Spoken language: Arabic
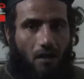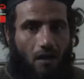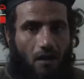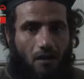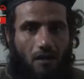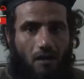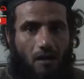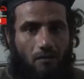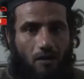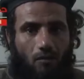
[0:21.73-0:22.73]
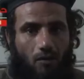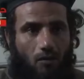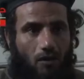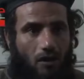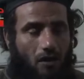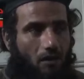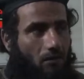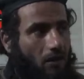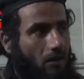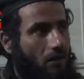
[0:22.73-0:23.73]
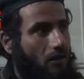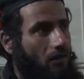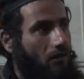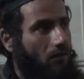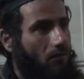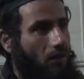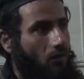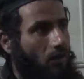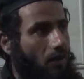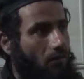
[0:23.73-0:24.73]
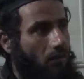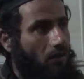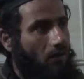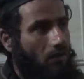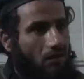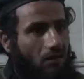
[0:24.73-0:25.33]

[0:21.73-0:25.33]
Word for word: العدد الكبير وهو تقريبا آه، ما يقارب ال